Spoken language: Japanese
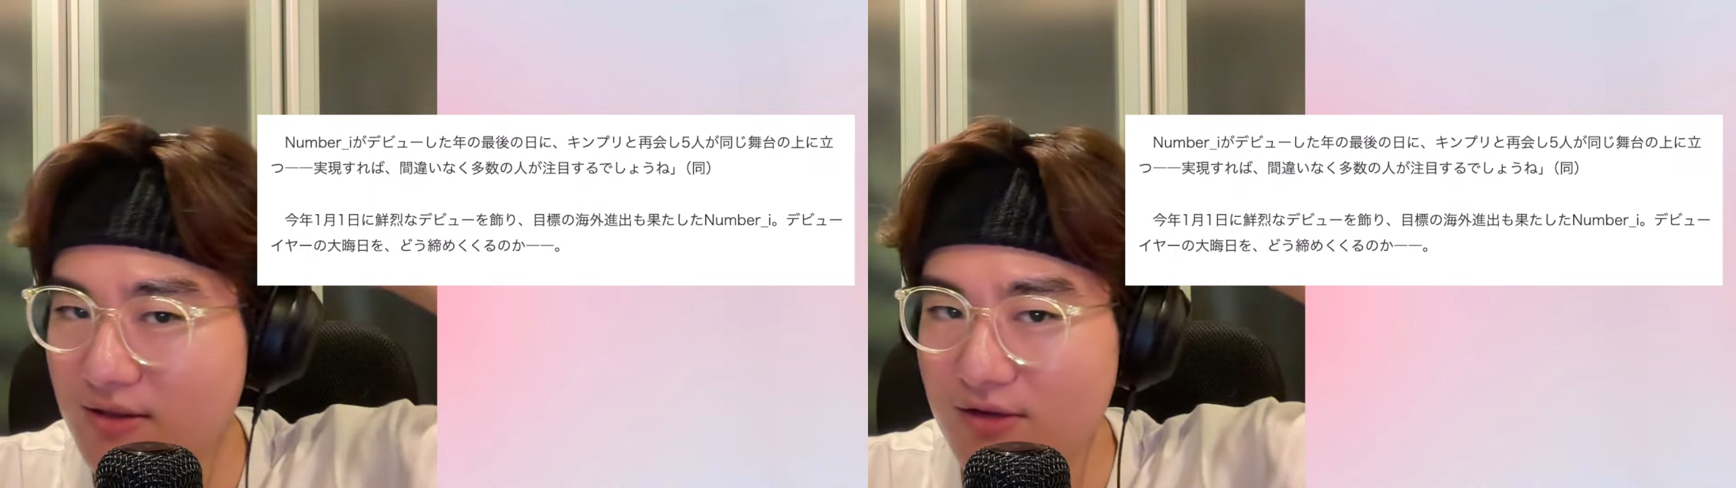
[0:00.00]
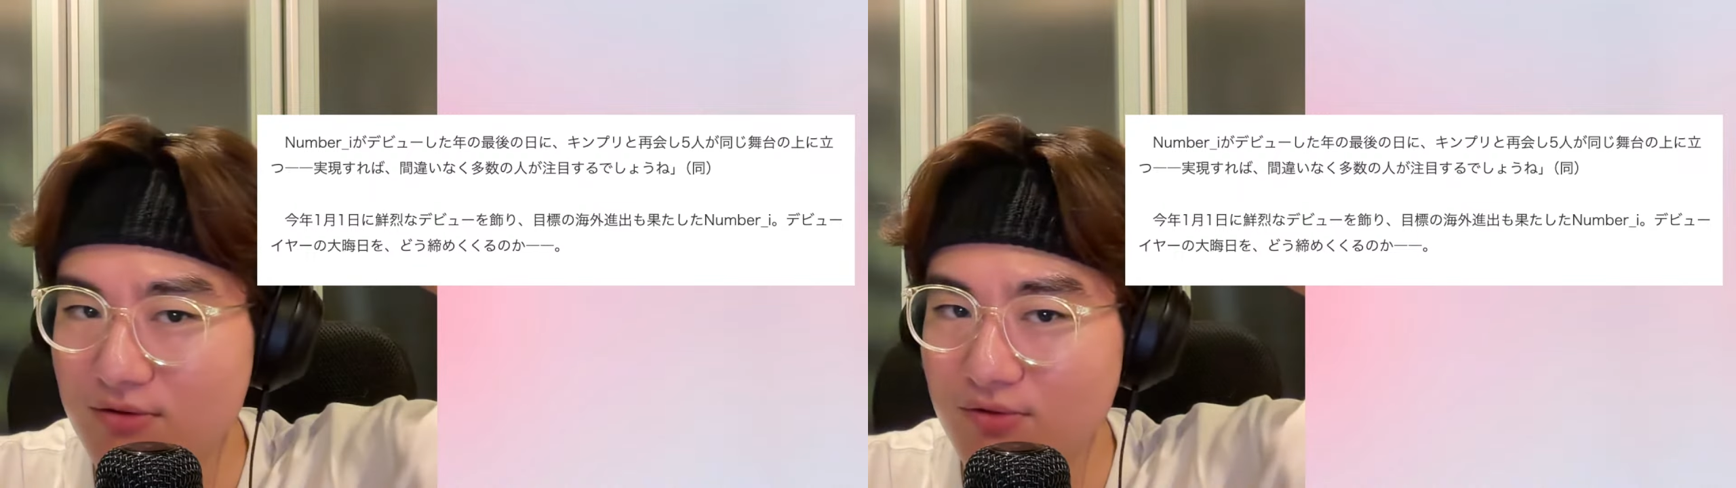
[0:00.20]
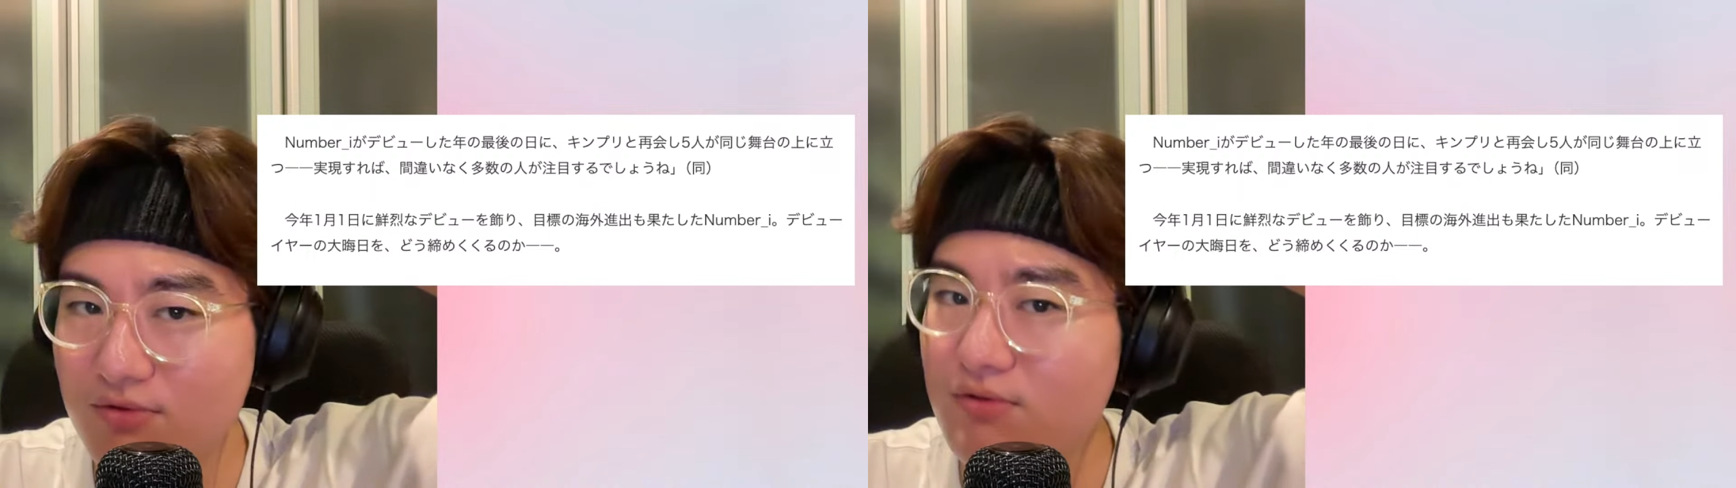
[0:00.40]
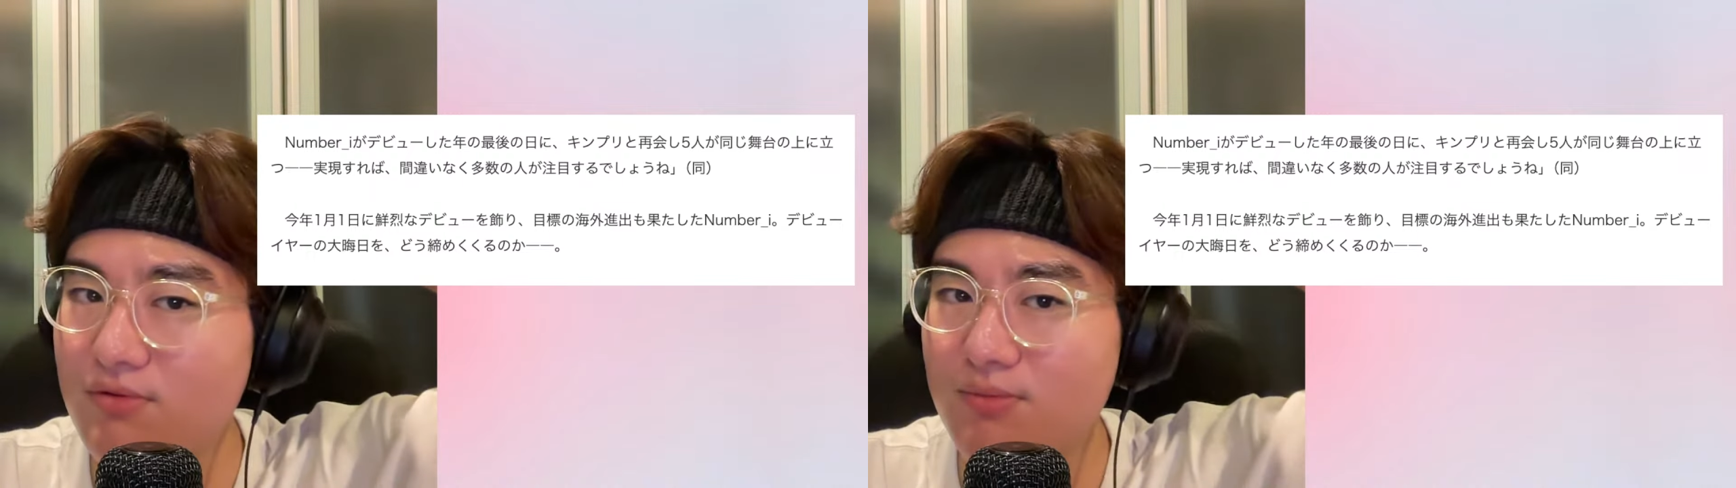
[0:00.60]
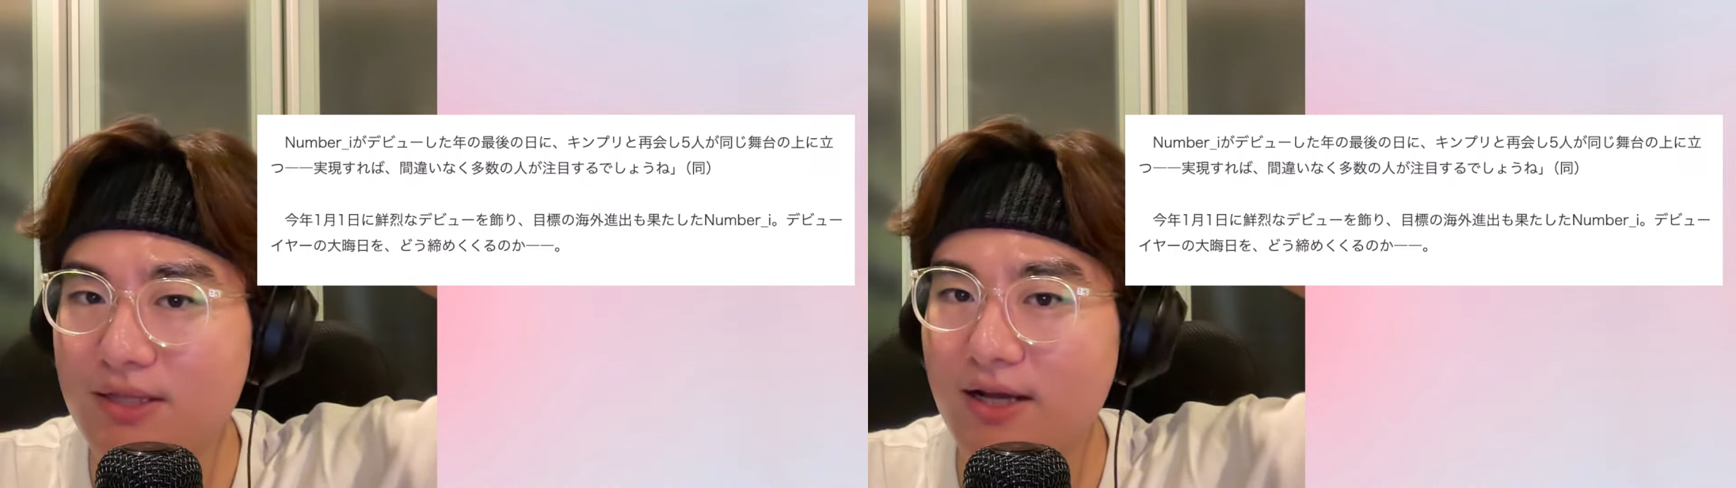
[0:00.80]
ていうところ
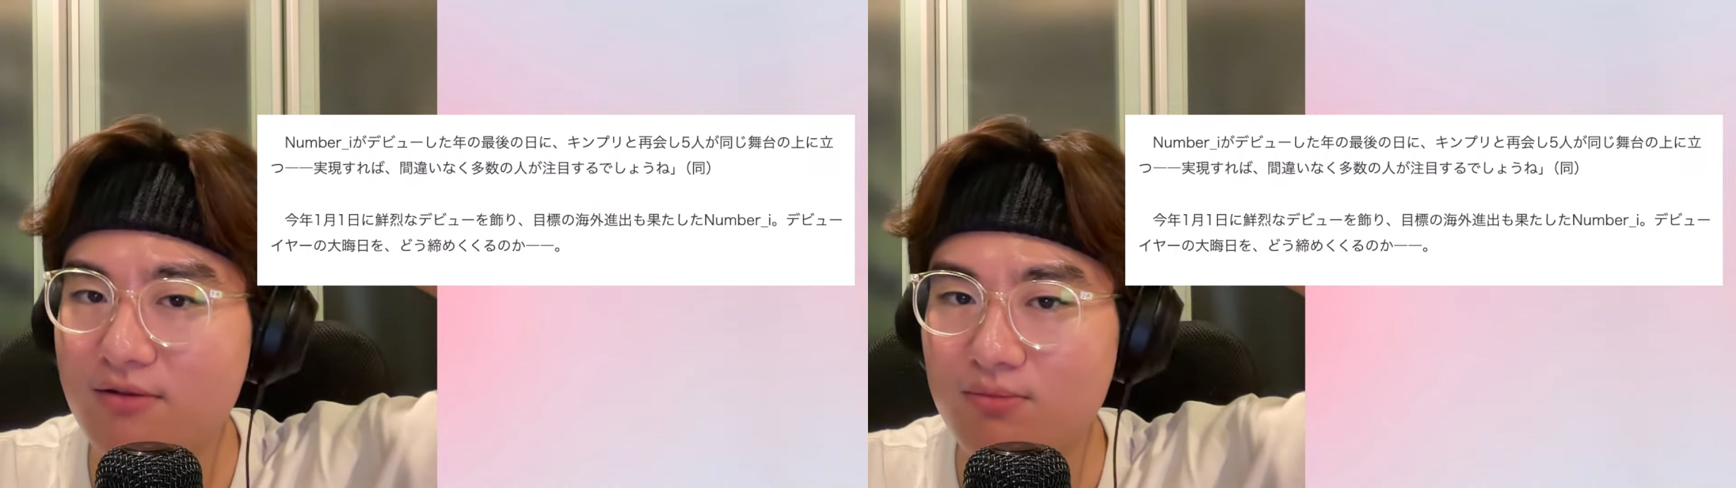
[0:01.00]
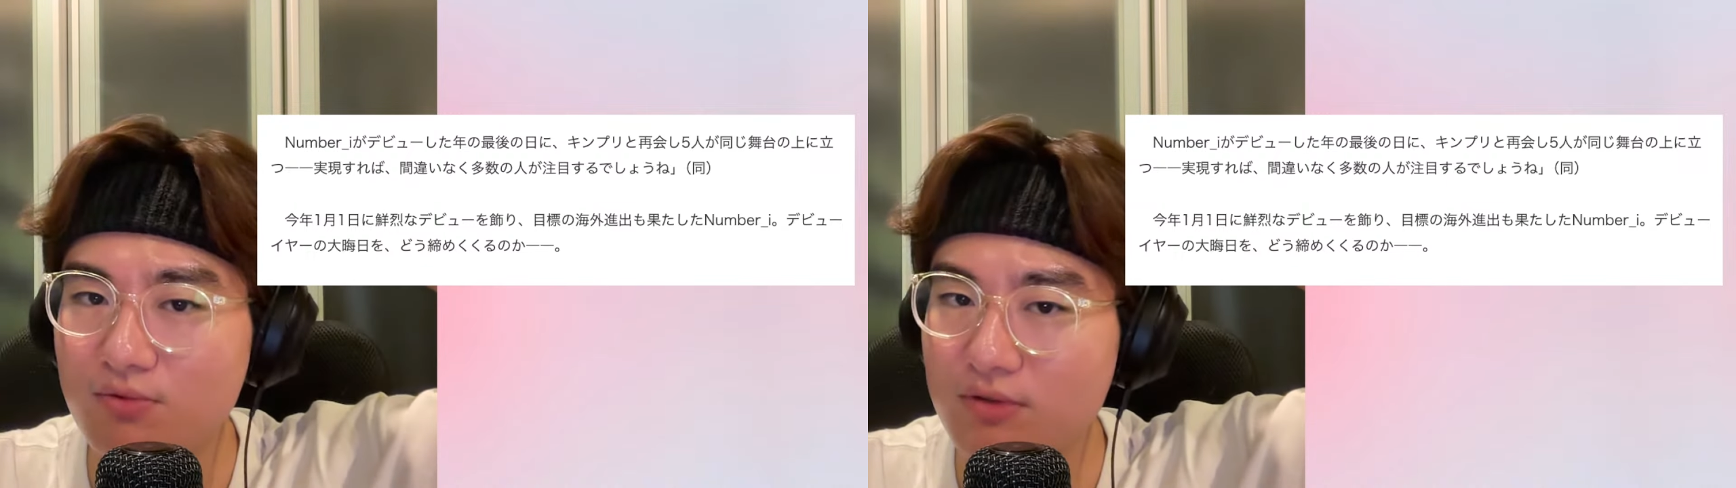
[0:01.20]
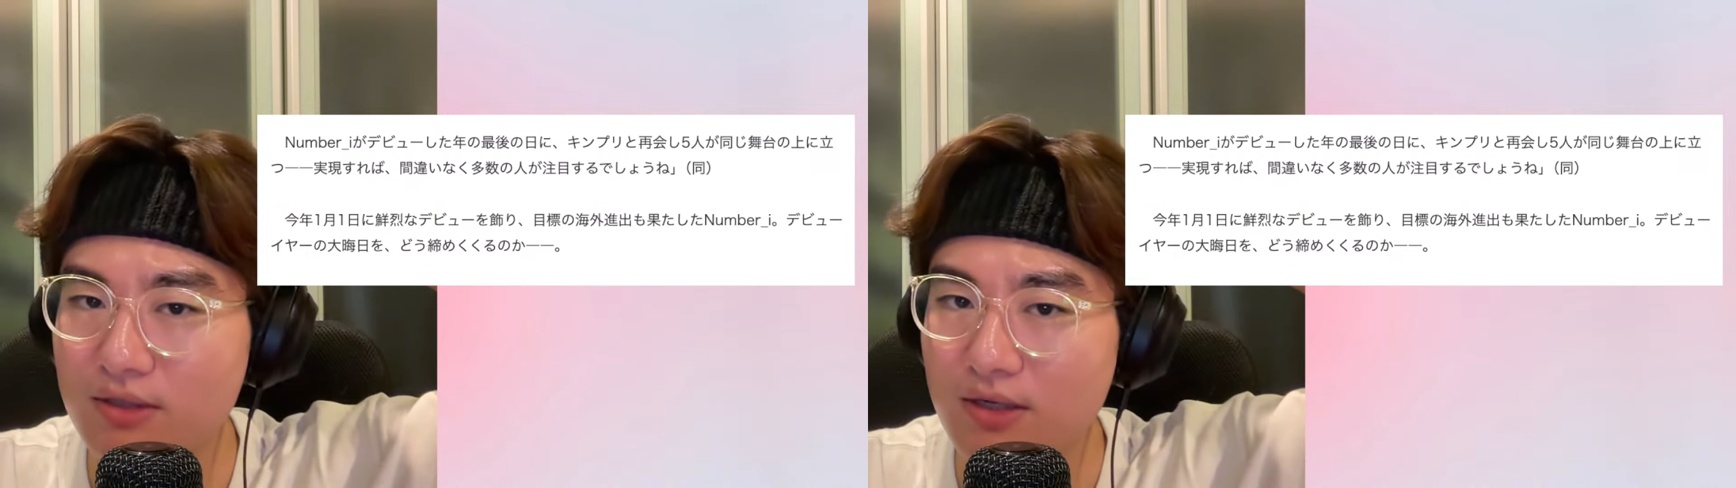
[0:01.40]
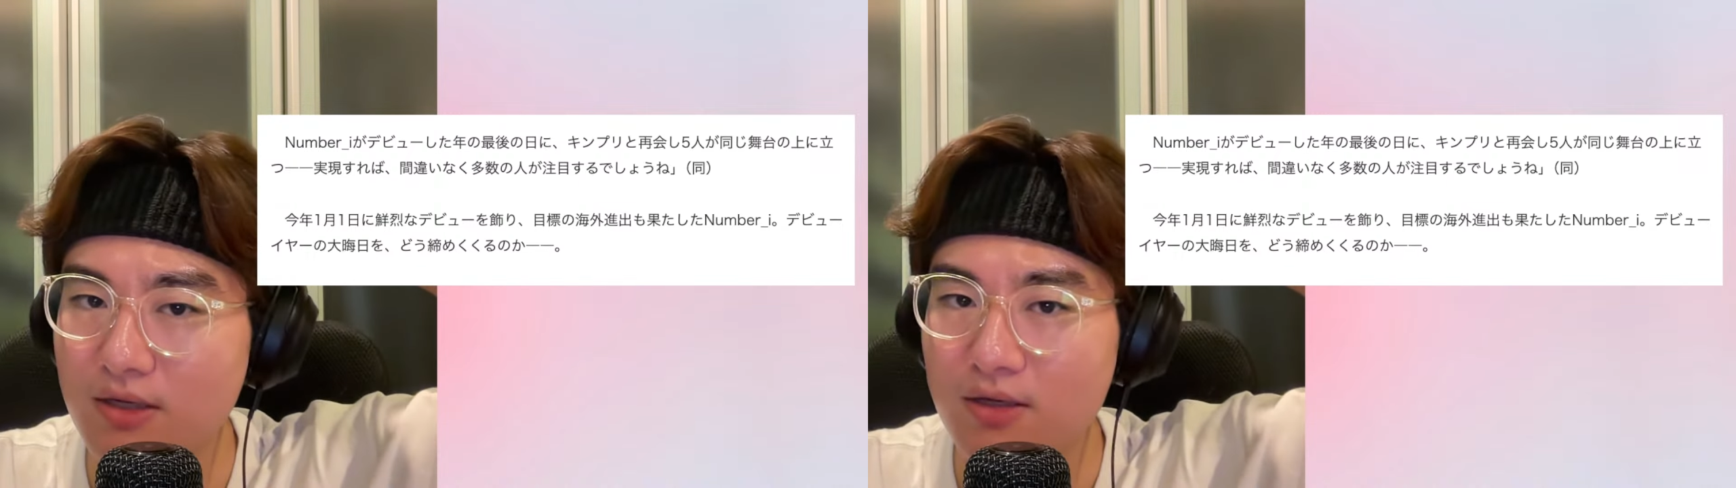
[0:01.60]
を見たいと思うし、